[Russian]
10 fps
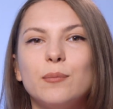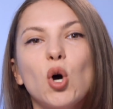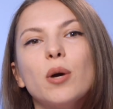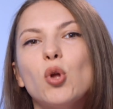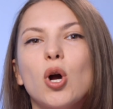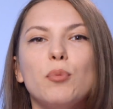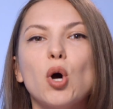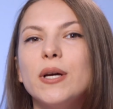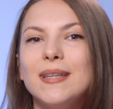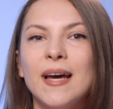
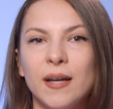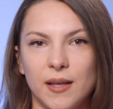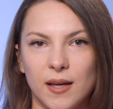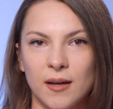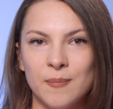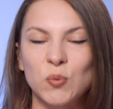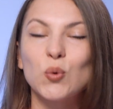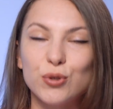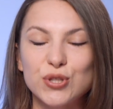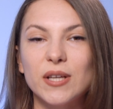Много-много-много энергии
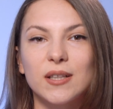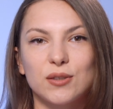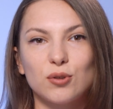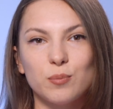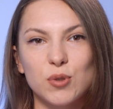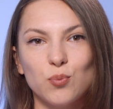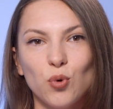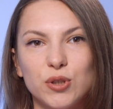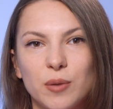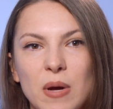у людей, на которых мы
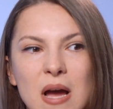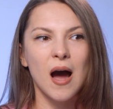смотрим.